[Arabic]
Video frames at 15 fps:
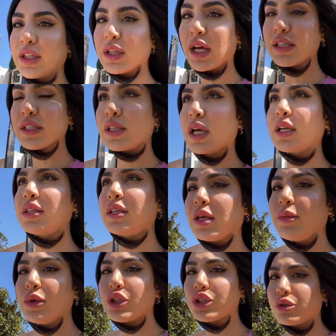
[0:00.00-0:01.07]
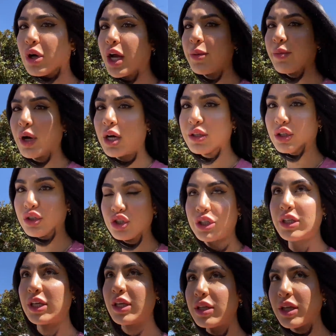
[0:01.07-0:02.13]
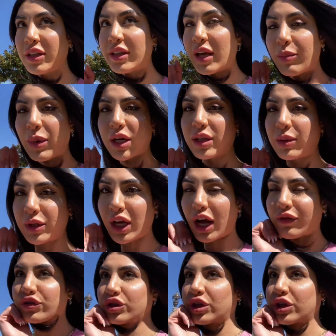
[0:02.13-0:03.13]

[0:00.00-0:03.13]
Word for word: استخدم ترايبود جديد دمرني ما اعرف شلون